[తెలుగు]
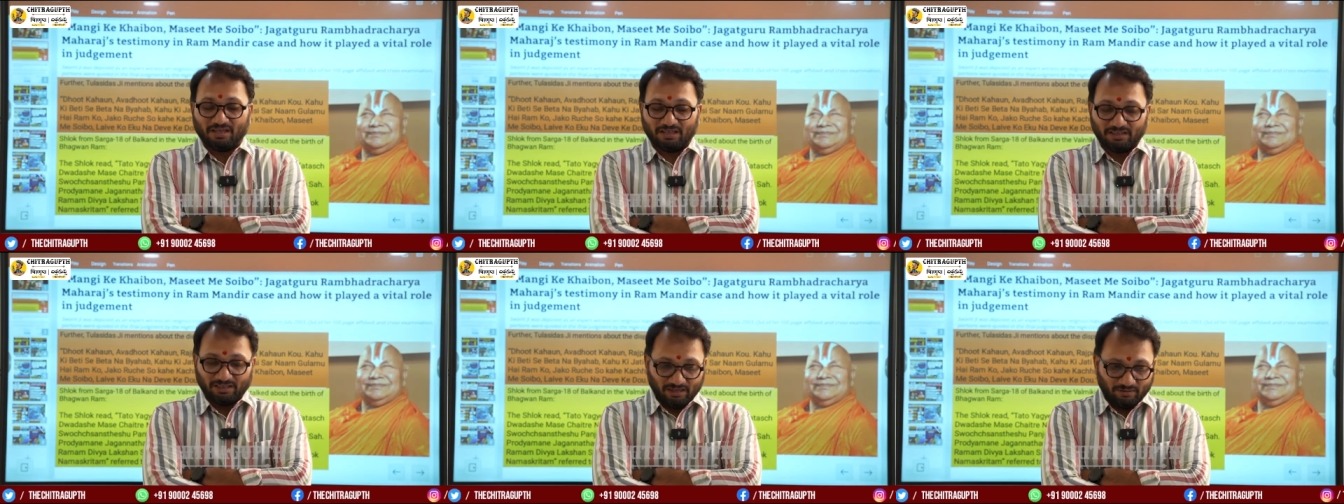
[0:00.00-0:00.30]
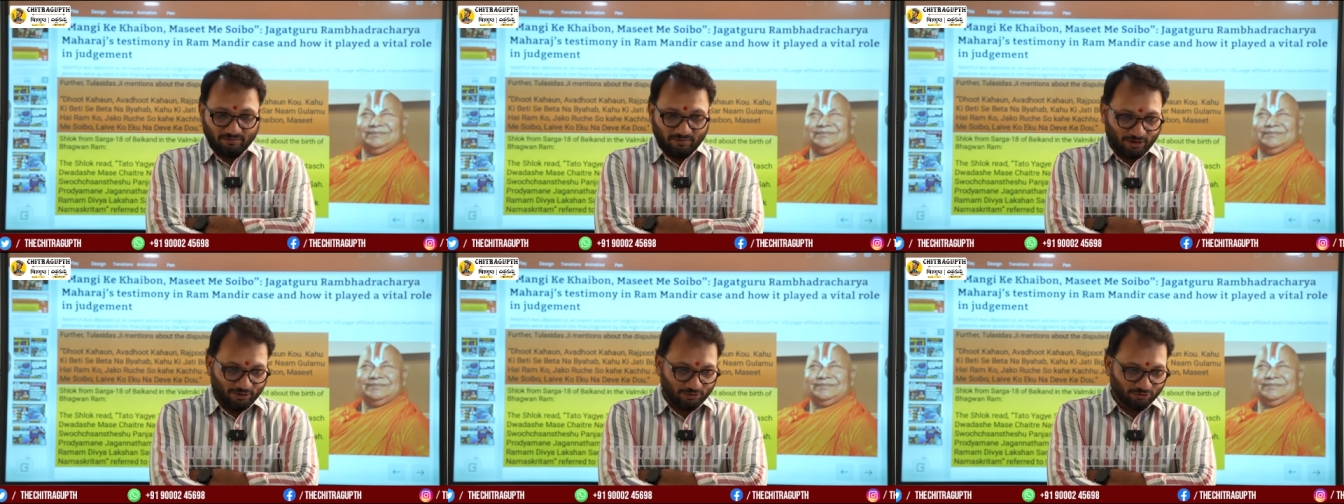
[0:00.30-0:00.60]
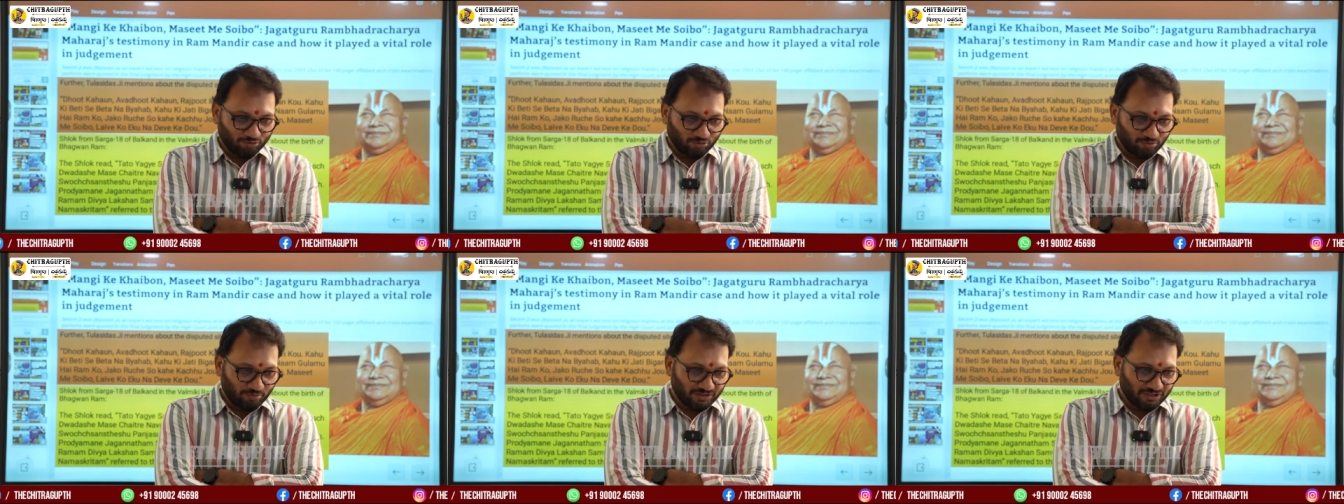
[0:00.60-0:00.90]
ఎంతవరకు
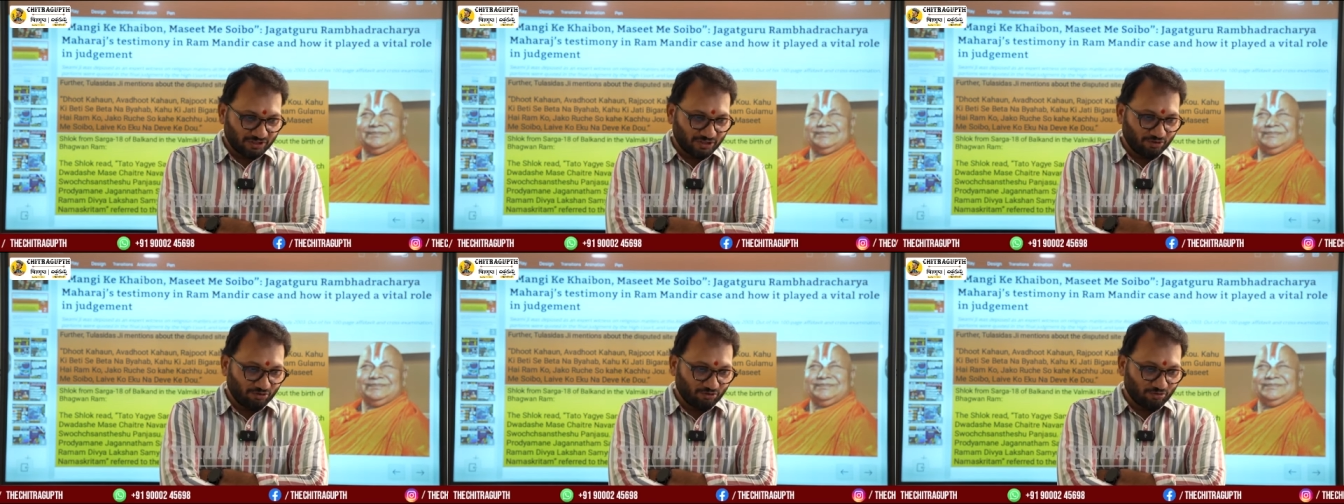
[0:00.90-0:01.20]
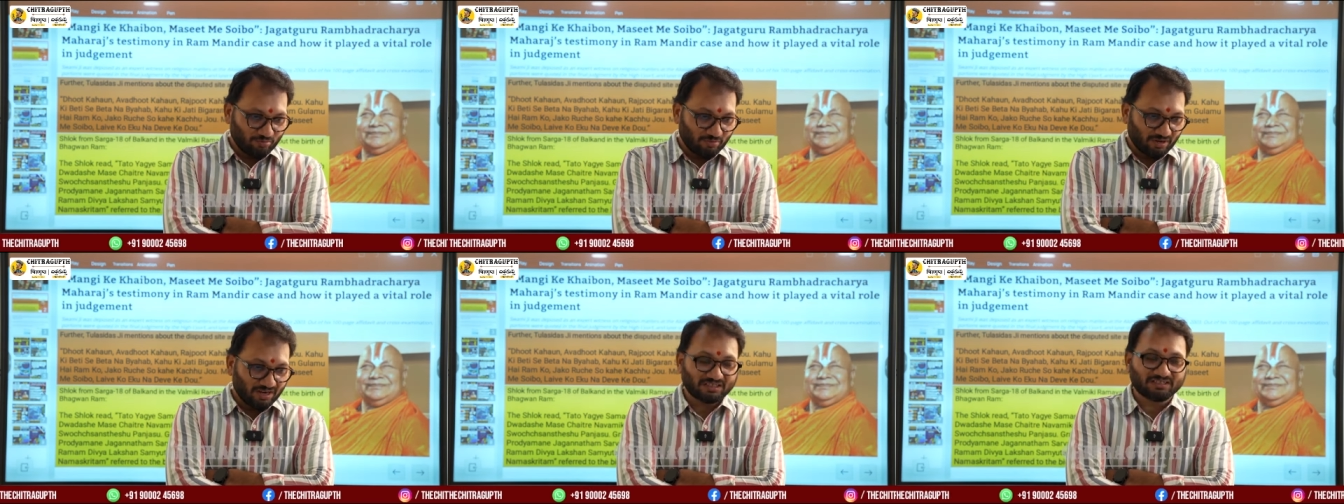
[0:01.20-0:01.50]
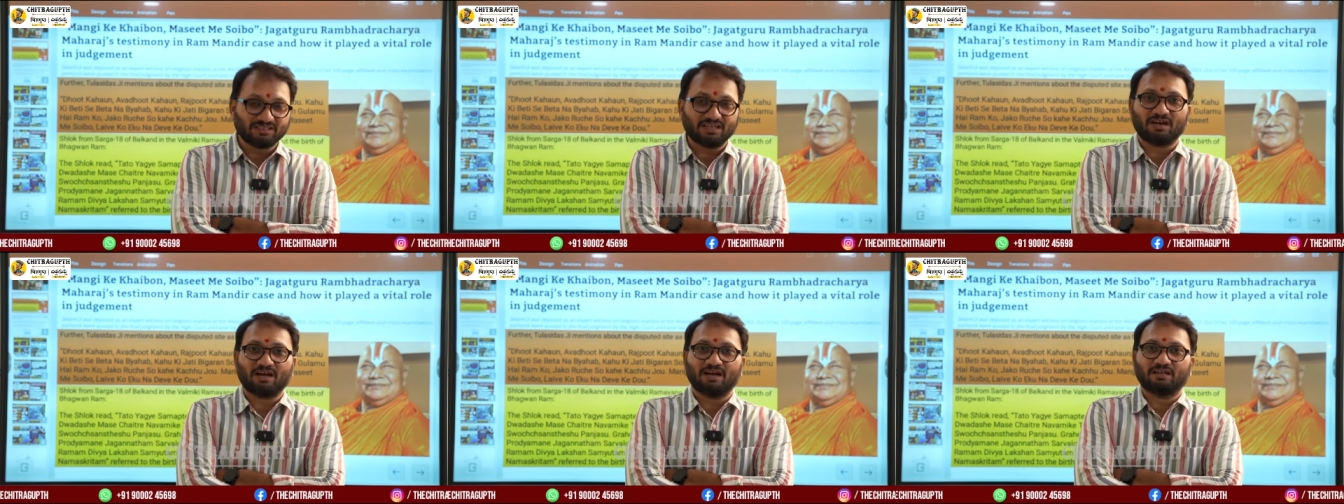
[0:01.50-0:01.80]
చూపించిండు మన
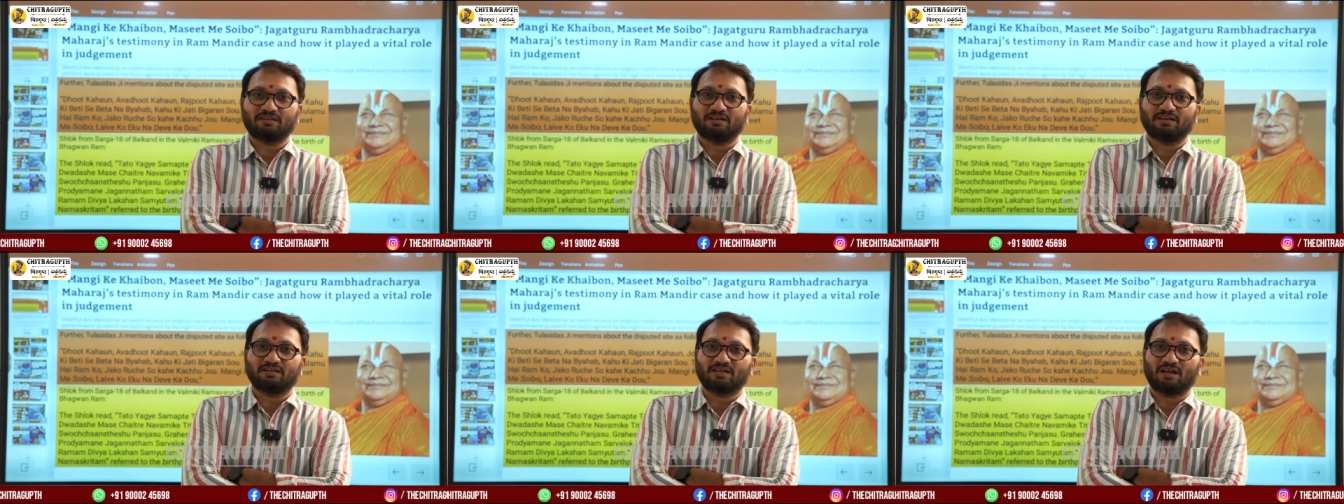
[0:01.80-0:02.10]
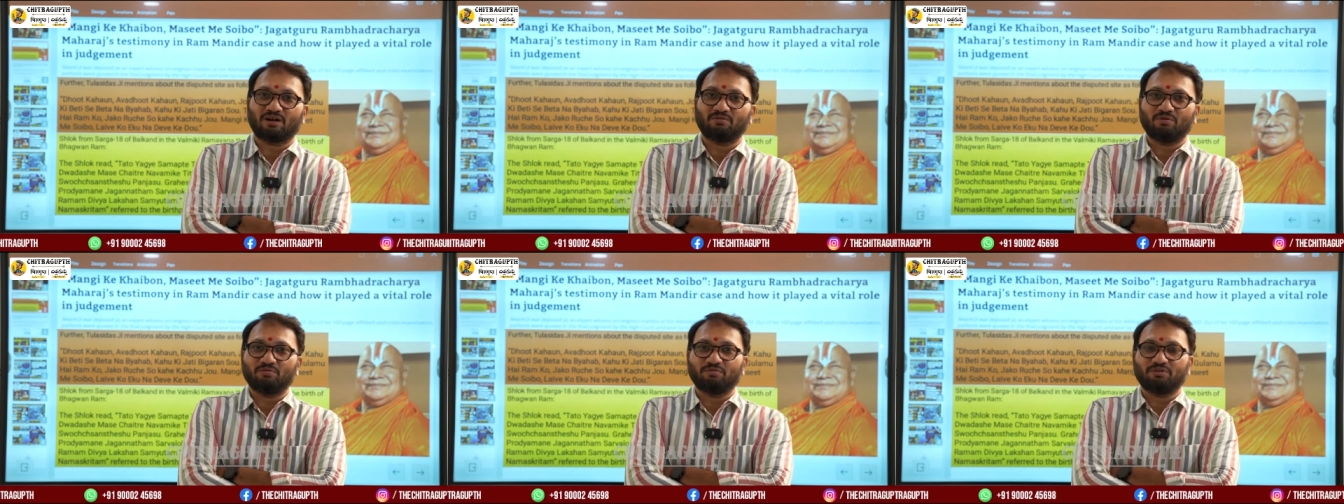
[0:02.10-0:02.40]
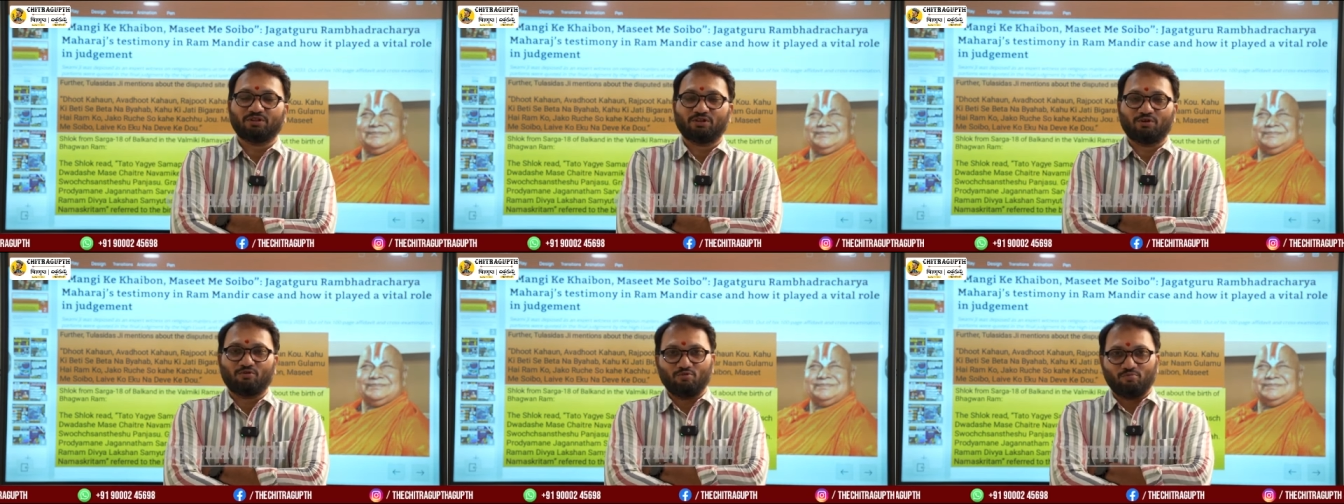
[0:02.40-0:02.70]
సనాతన ధర్మం
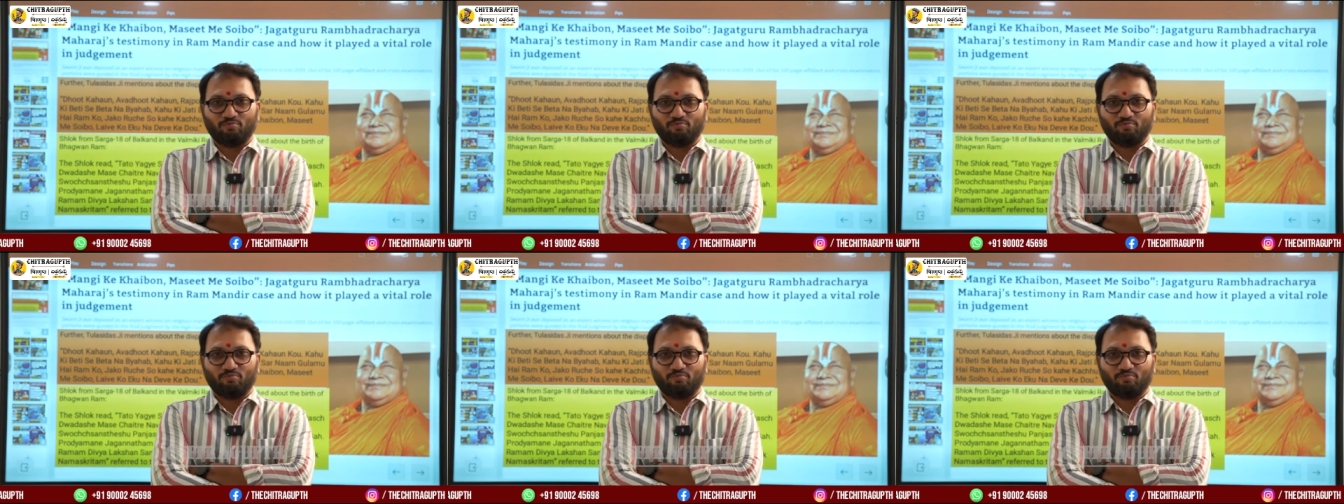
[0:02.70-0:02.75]
ఎంత